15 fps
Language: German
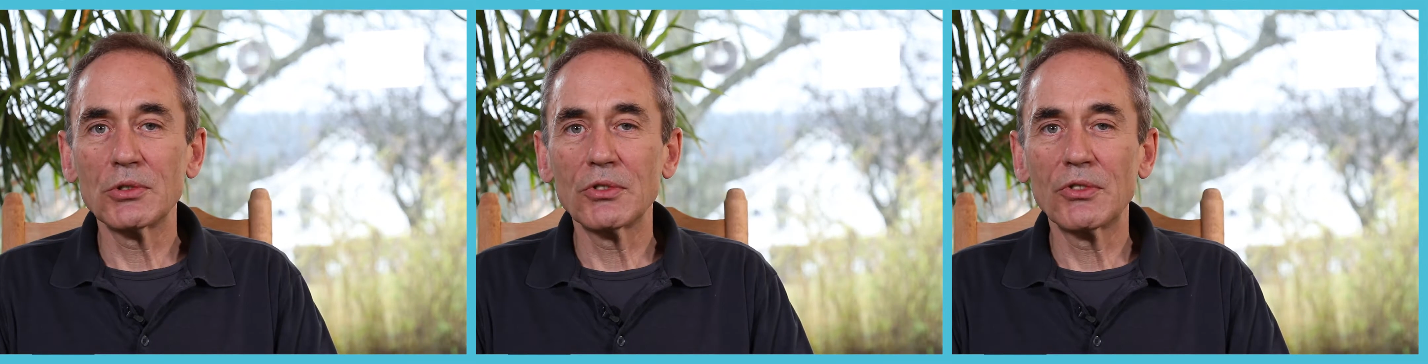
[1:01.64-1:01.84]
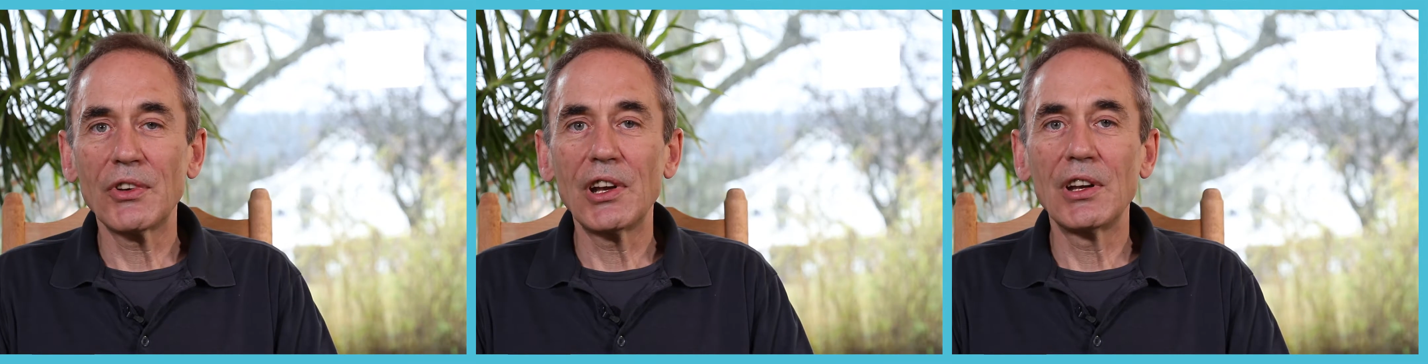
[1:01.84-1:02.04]

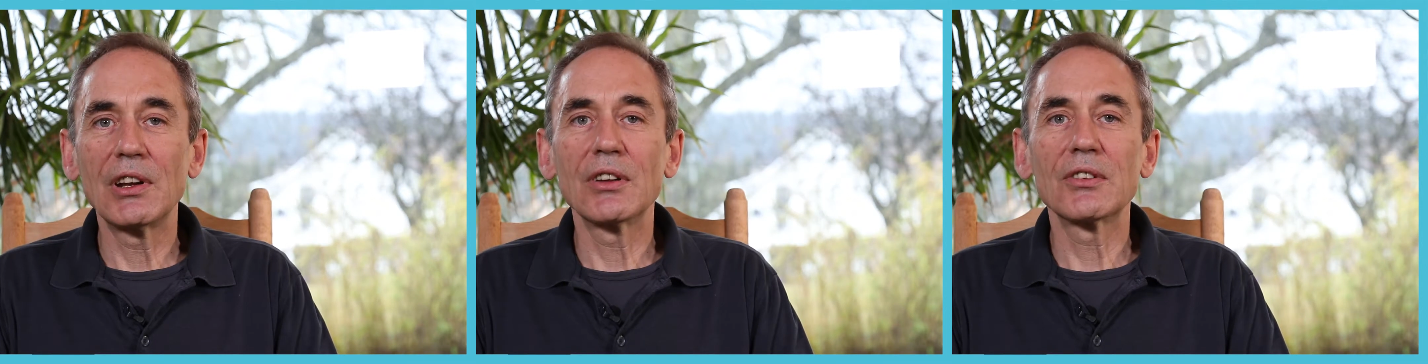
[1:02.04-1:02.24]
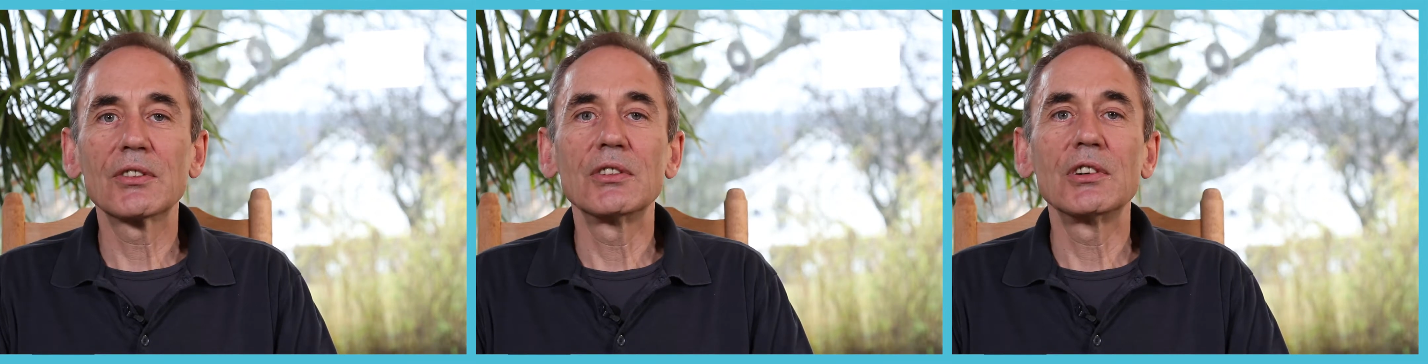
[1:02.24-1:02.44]
Und wenn er
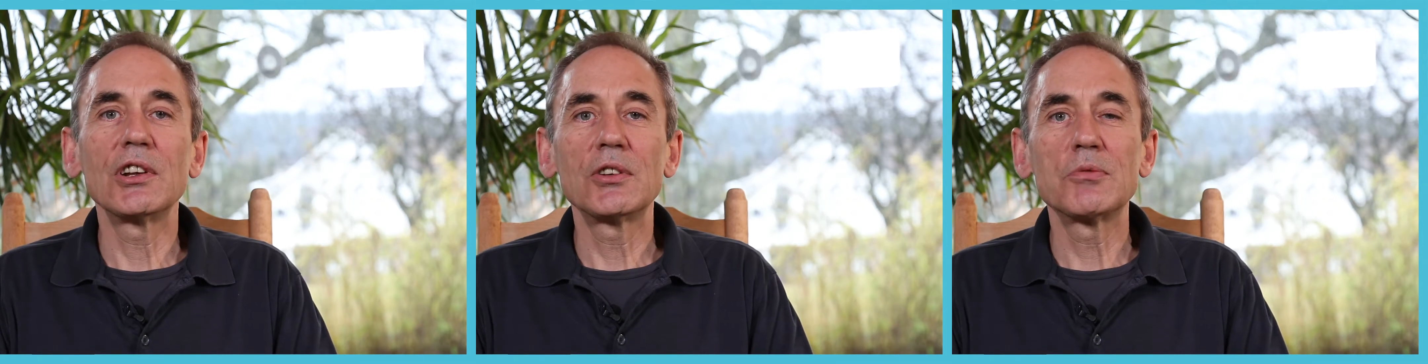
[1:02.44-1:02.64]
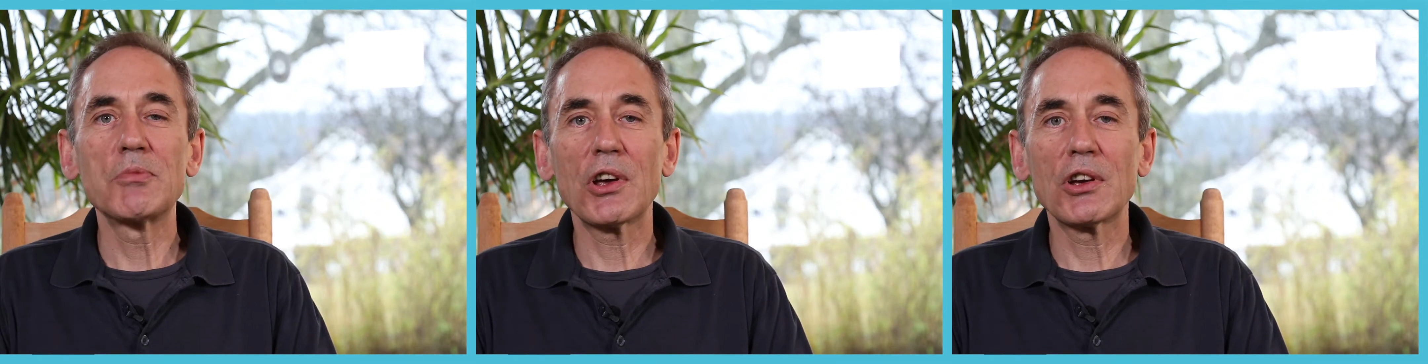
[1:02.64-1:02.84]
es
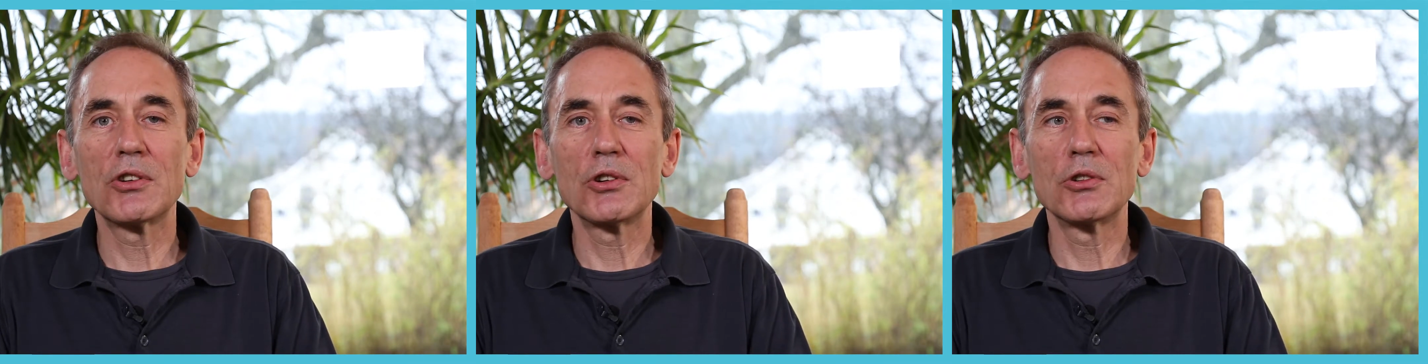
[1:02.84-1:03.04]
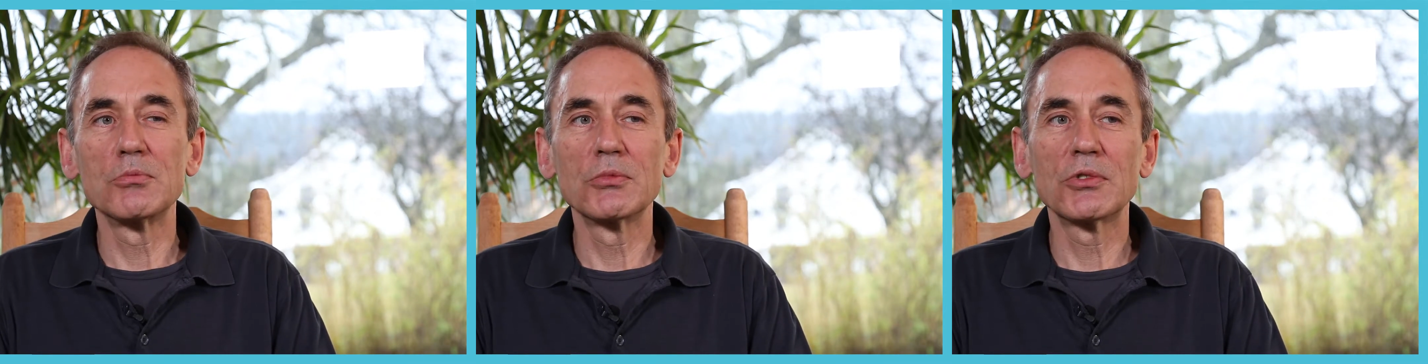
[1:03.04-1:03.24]
nicht
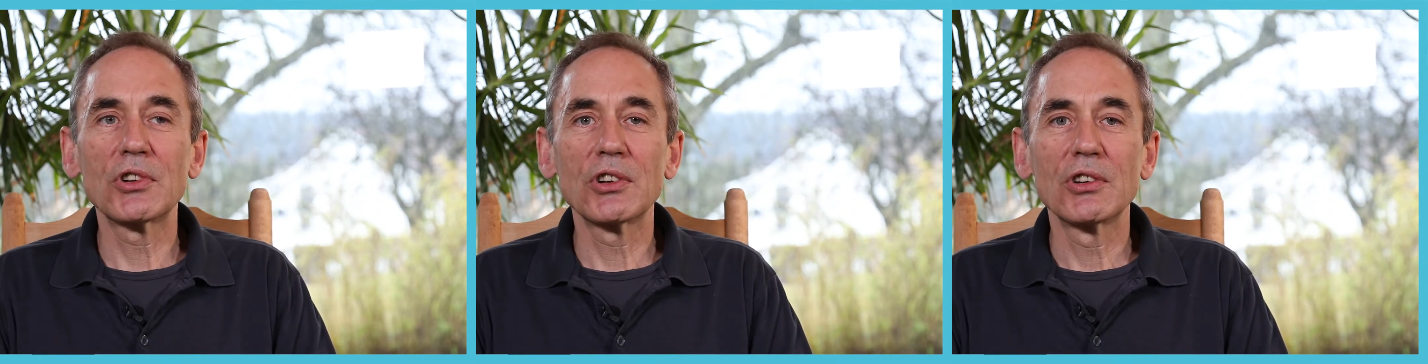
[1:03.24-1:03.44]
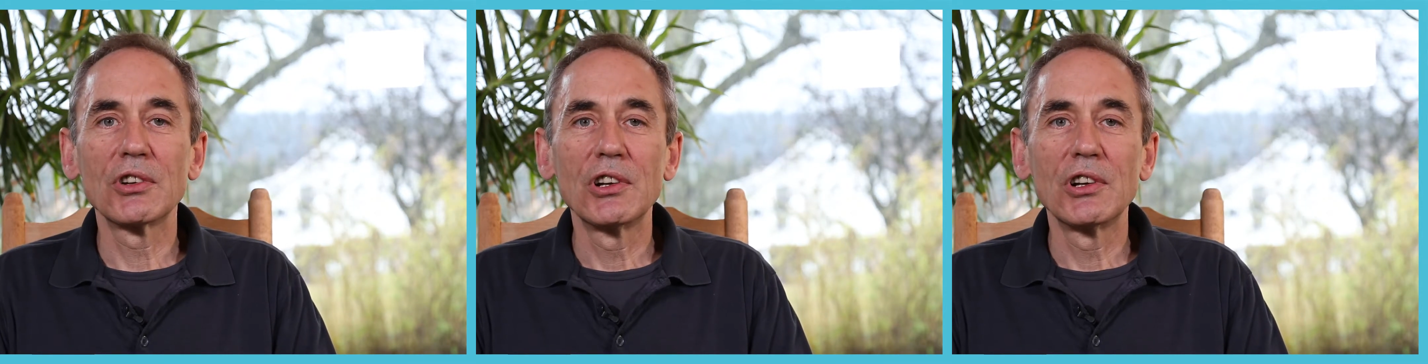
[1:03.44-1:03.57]
bekommt,